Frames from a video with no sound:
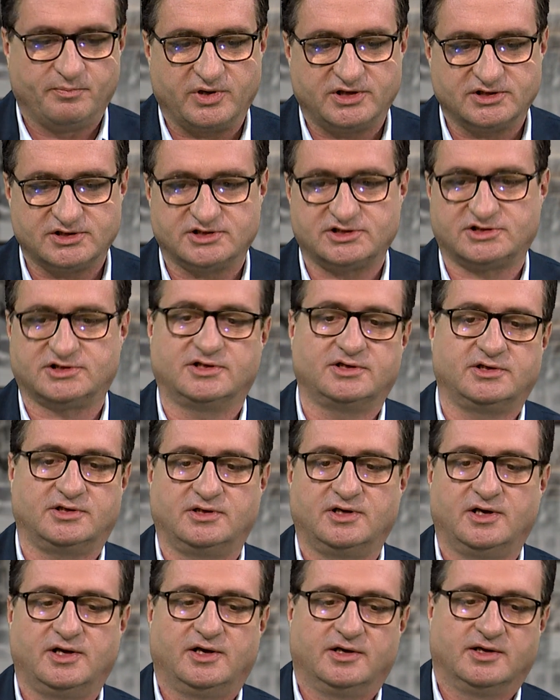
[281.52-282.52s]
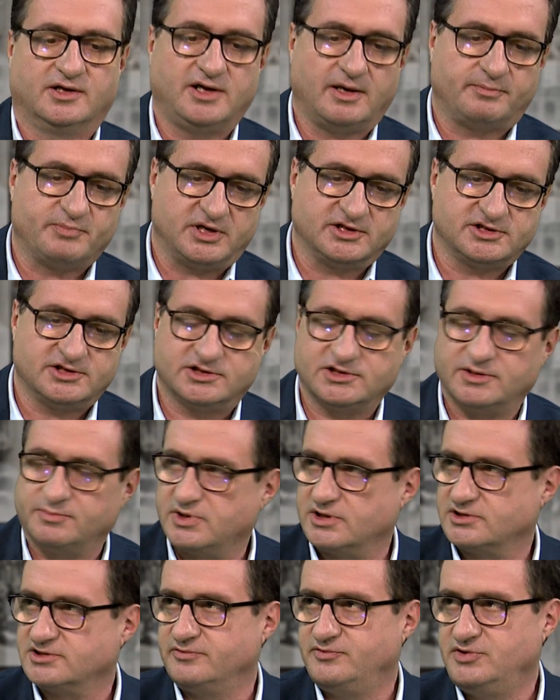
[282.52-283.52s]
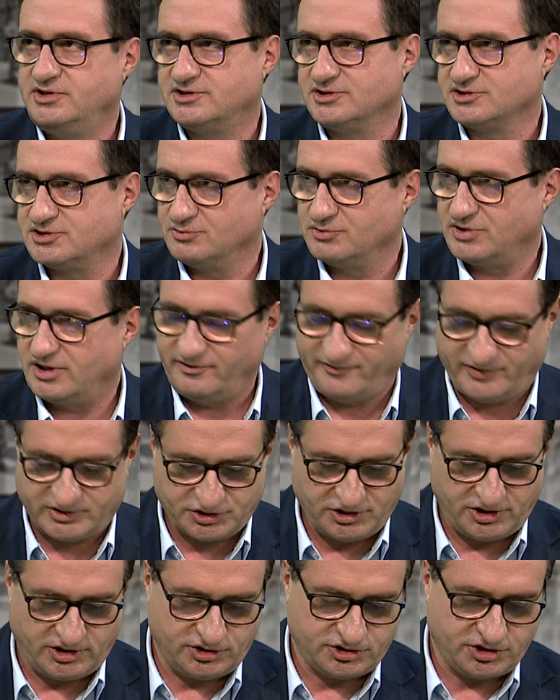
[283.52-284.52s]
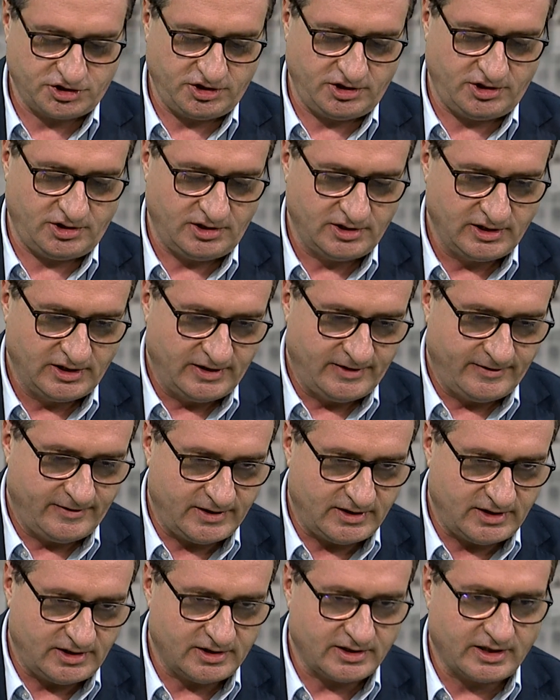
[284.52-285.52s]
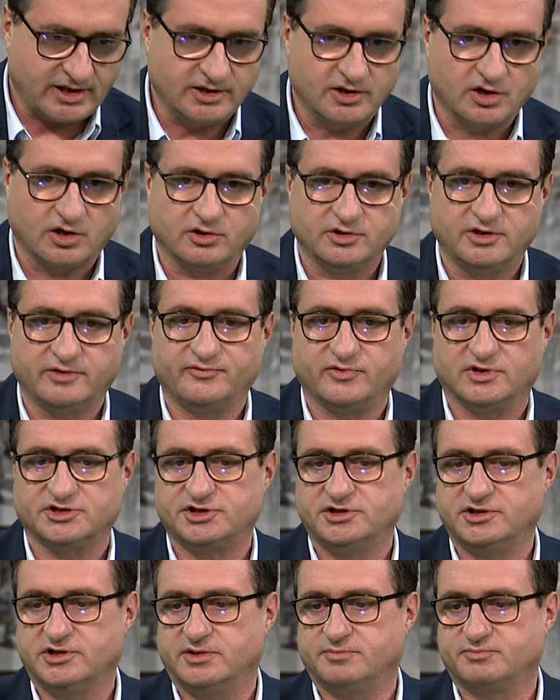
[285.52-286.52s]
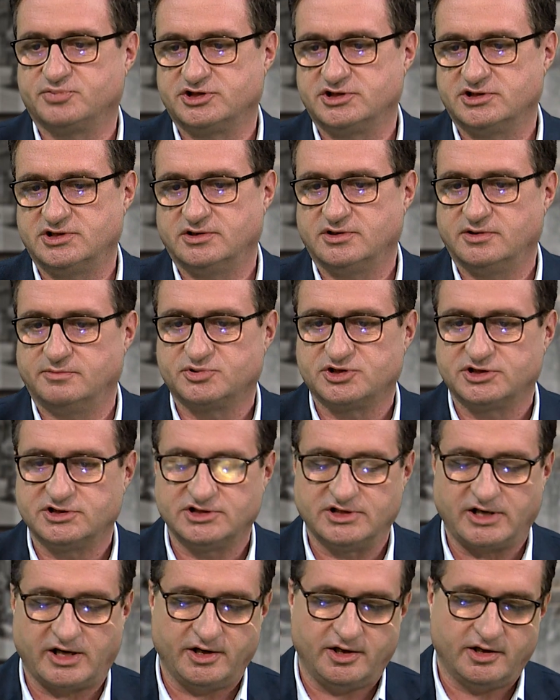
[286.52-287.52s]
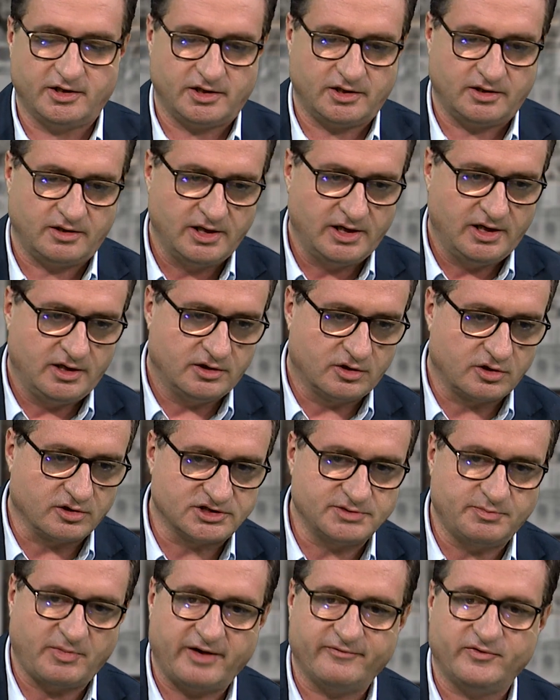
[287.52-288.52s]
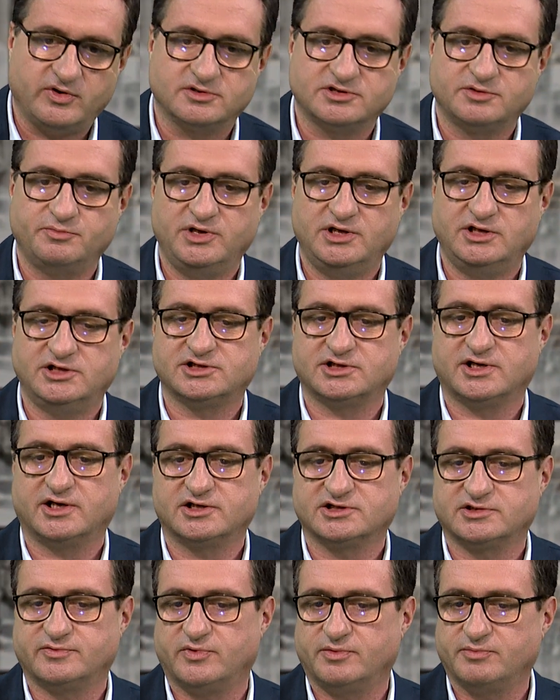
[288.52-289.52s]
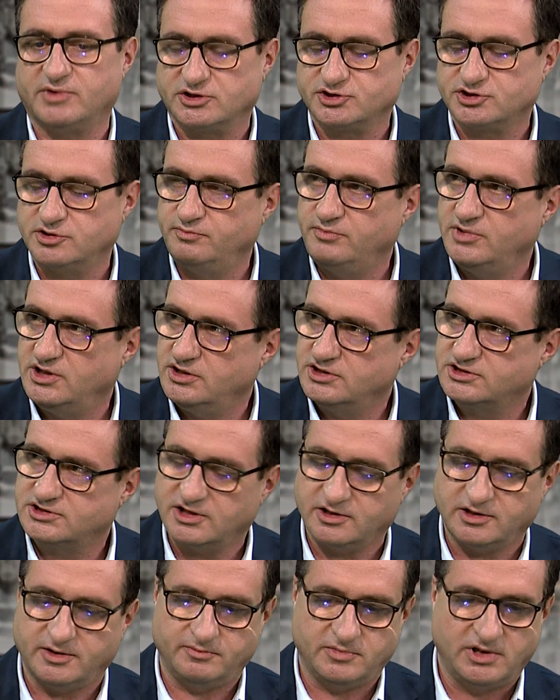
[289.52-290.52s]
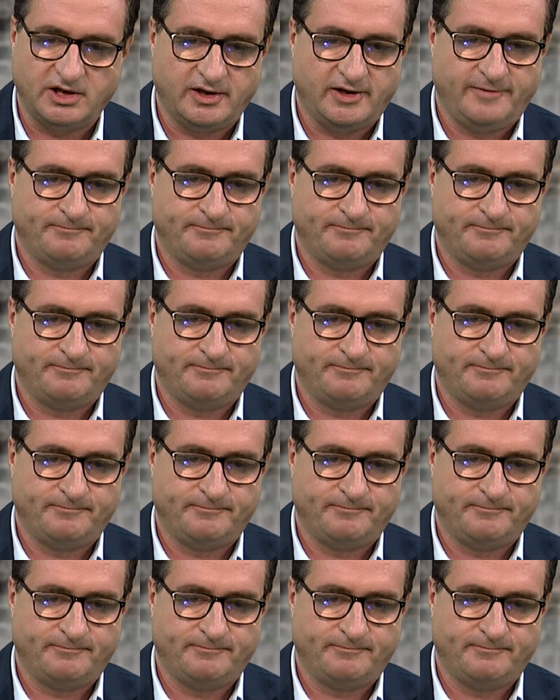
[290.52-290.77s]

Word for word: Prezes, y, dla prezesa pracownicy są najważniejsi. Y, nagrody właśnie przy, przyznaję. Rozmawiam z ministerstwem, naszym ministrem